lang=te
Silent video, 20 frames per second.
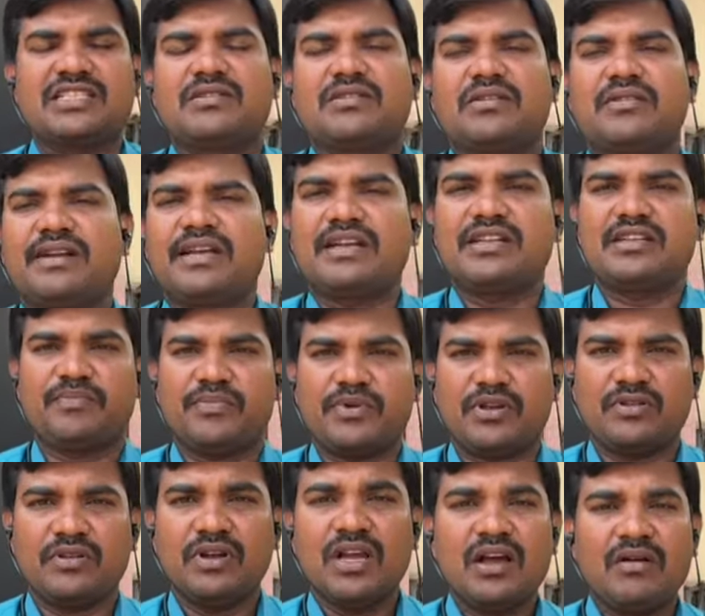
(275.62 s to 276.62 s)
చంద్రబాబు నాయుడు
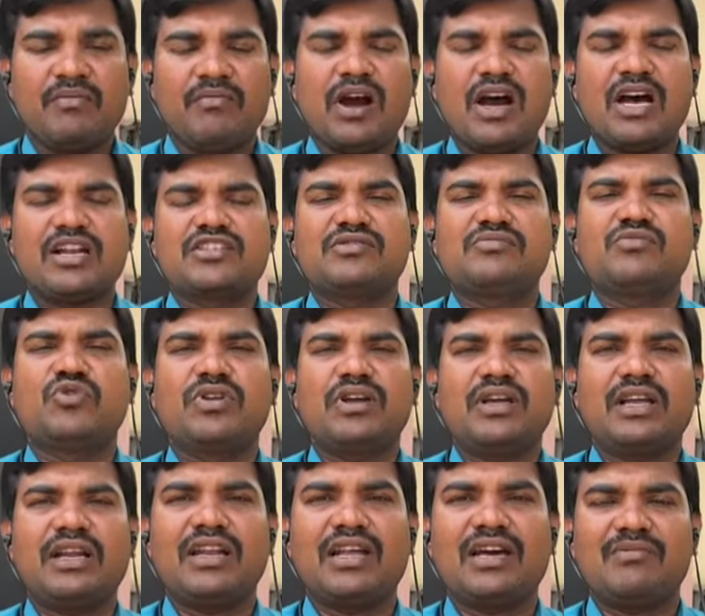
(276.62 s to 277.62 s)
చెప్పారు మార్చి
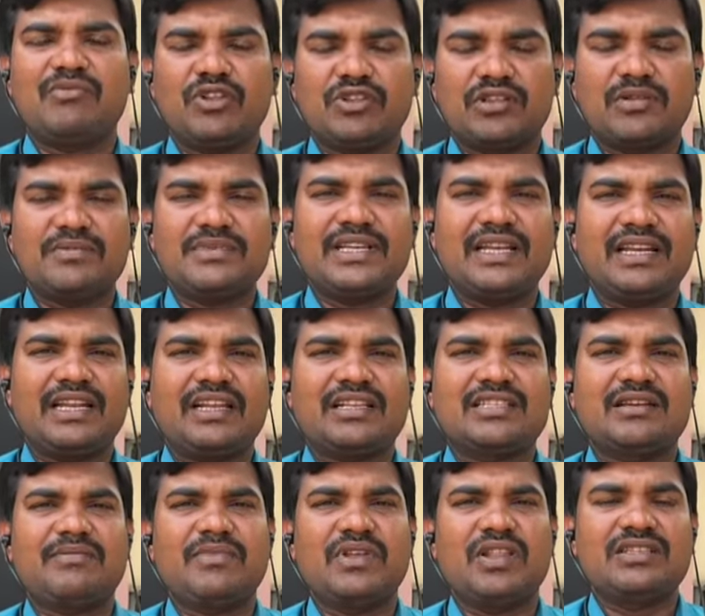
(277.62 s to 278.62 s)
మూడు కల్లా మొత్తం
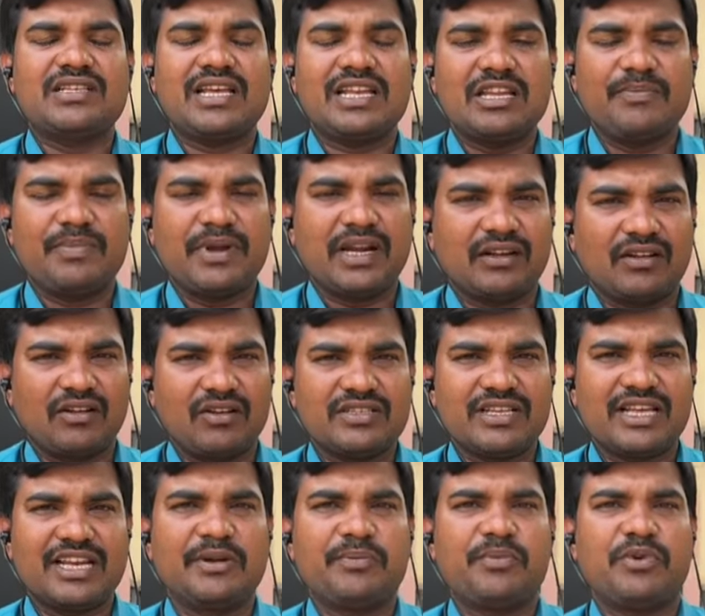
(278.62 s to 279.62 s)
సీట్లకు సంబంధించి అన్ని ప్రకటనలు
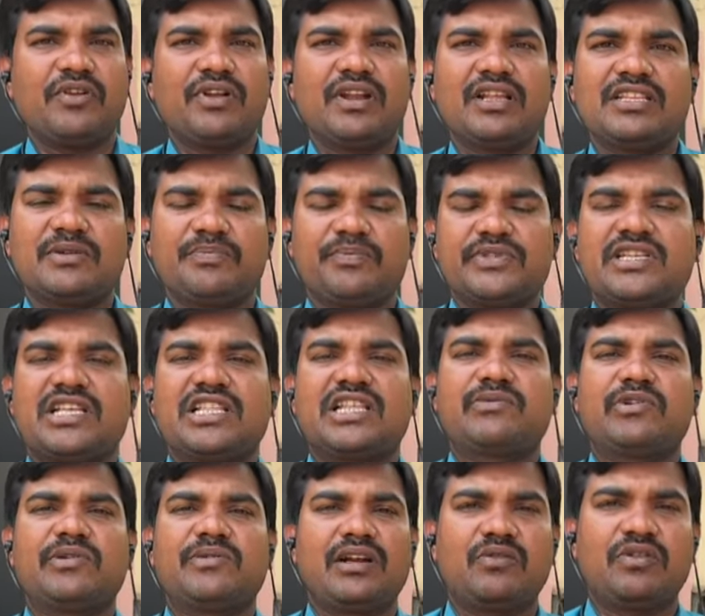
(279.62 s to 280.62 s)
జరిగిపోవాలని చెప్పి
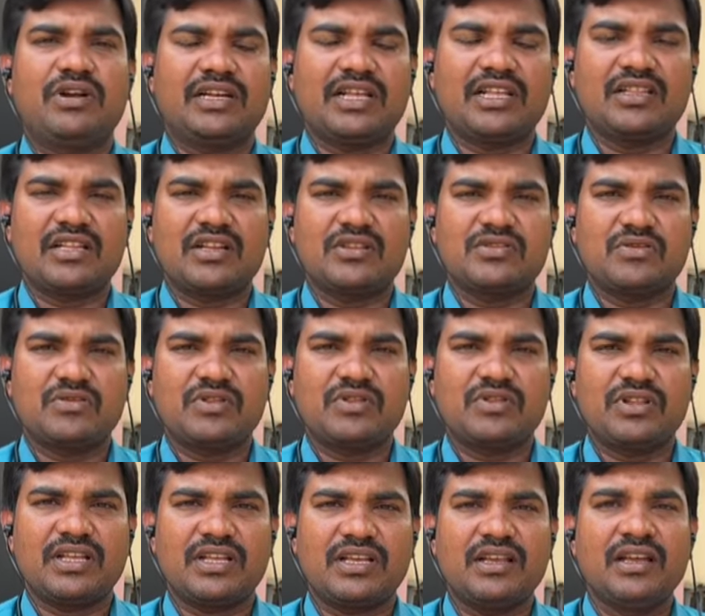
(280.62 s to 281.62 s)
చంద్రబాబు నాయుడు ఉన్నట్టు
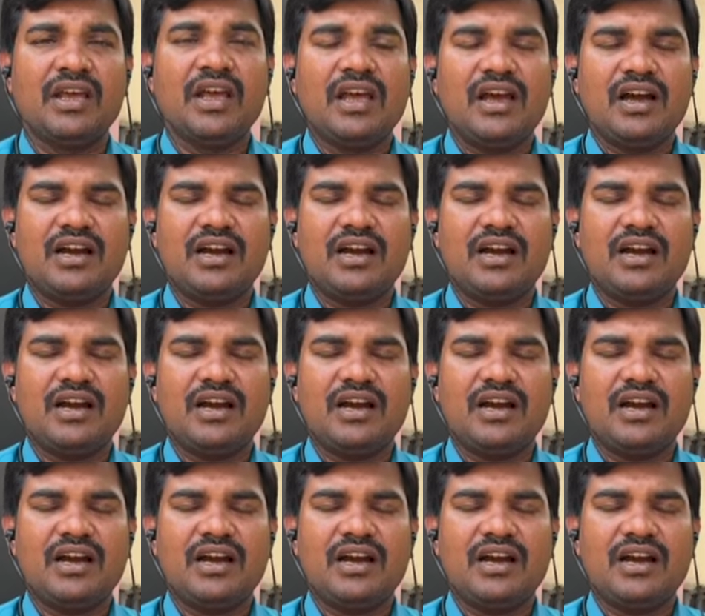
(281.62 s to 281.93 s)
తెలుస్తుంది